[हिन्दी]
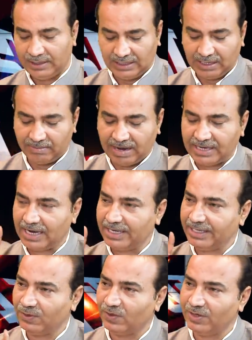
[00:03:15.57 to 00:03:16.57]
ना
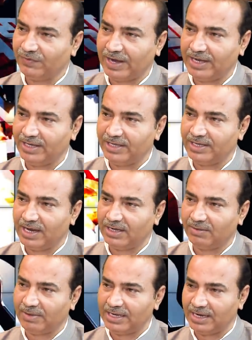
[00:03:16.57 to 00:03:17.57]
माइनॉरिटी को डिफाइन किया
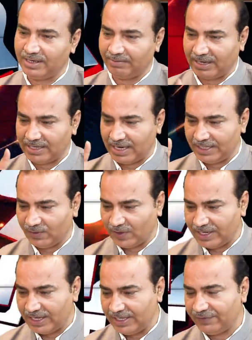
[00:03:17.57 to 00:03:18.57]
ना माइनॉरिटी को
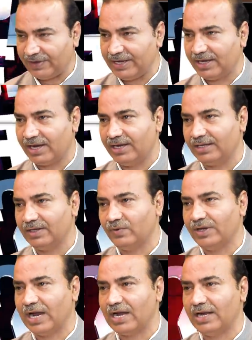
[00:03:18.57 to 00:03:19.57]
आइडेंटिफाई करने की
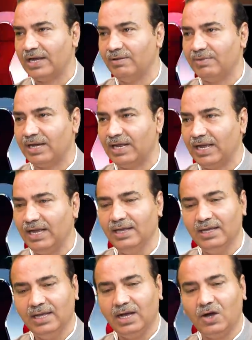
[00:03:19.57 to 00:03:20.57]
कोई गाइडलाइन बनाया
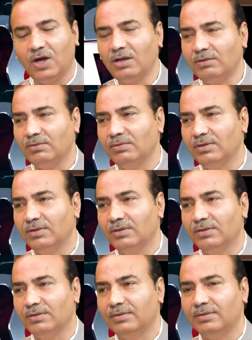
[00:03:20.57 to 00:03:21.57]
और
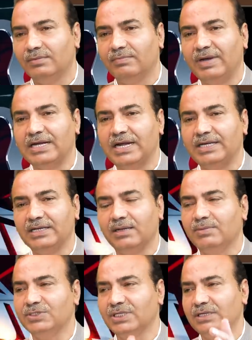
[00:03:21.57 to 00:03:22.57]
माइनॉरिटी
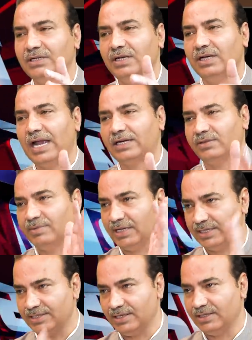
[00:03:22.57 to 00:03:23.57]
कमीशन एक्ट
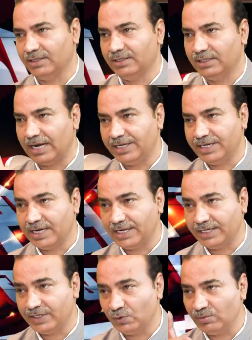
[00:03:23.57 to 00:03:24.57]
बना दिया ये
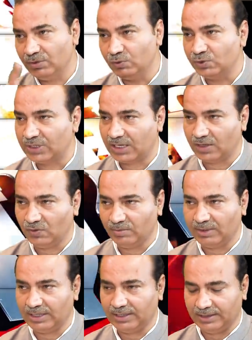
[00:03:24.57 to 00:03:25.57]
1992 में दूसरा
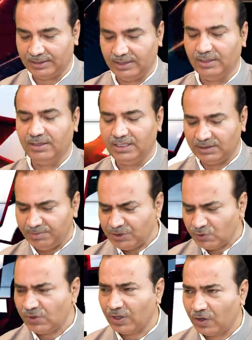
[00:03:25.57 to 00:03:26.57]
कानून बनाया इस
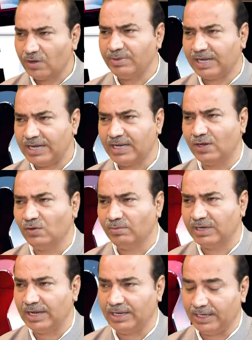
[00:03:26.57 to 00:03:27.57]
बीच उन्होंने और भी कई कानून
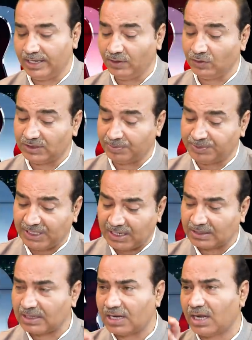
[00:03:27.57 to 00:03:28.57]
बनाए लेकिन जो सबसे
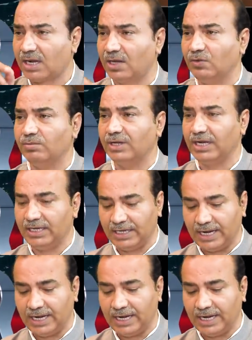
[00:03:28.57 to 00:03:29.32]
खतरनाक कानून बनाया